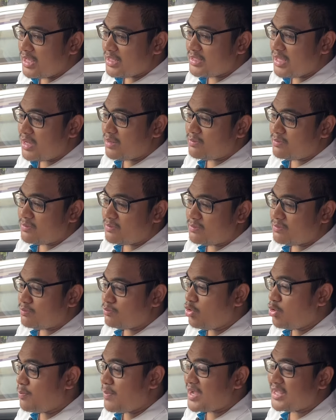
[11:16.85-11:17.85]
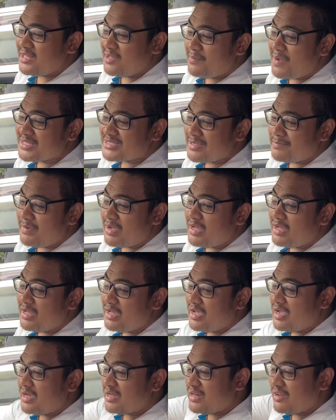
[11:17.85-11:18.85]
yang belum banyak dibahas sama
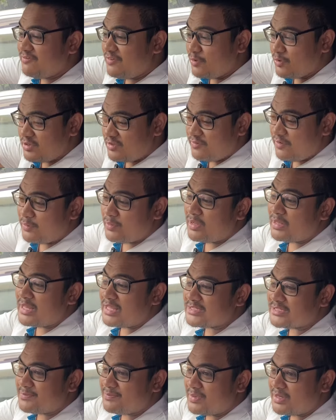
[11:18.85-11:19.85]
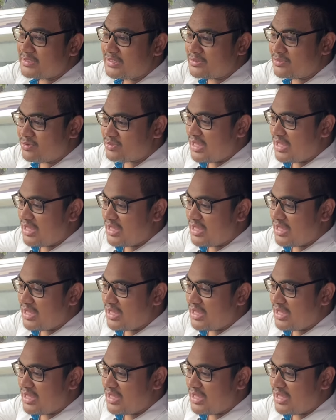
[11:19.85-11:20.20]
review-review yang lain seperti itu.